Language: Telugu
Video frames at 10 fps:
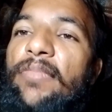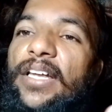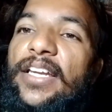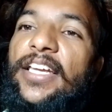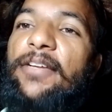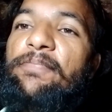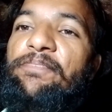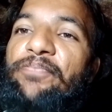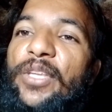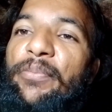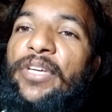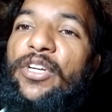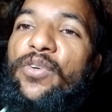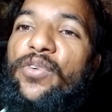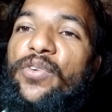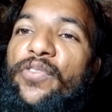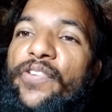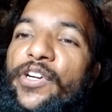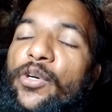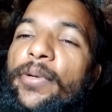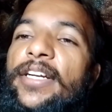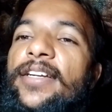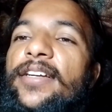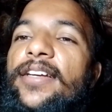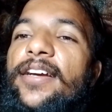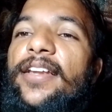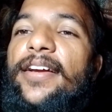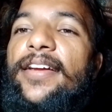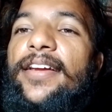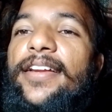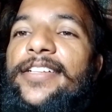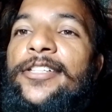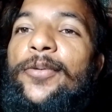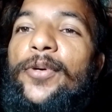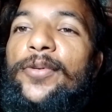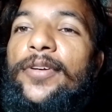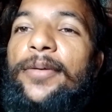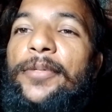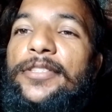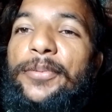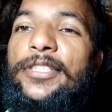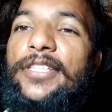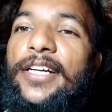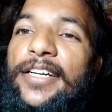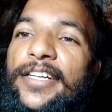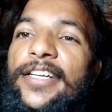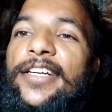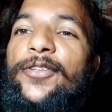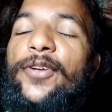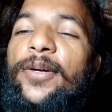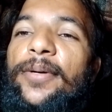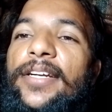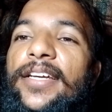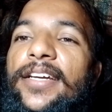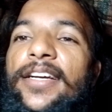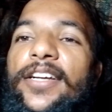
మరీ మీరు వీడియో పెట్టండి అలాగే నిద్రపోకుండా మంచి మంచి కంటెంట్ని దొరకబట్టి